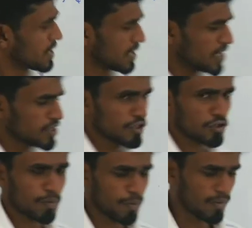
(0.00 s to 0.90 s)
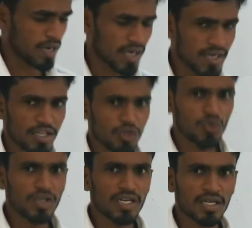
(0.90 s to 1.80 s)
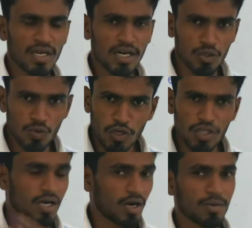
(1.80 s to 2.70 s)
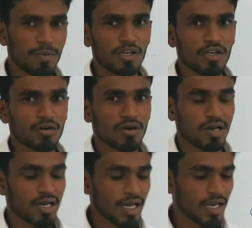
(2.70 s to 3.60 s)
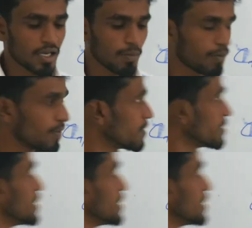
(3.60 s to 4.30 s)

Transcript: எல்லாத்துலேயும் இருக்கும் இப்போ மரக்கட்டியை தோண்டி எடுக்கிறாங்க அதுக்குள்ளேயும் கார்பன் இருக்கும் ரைட் அப்போது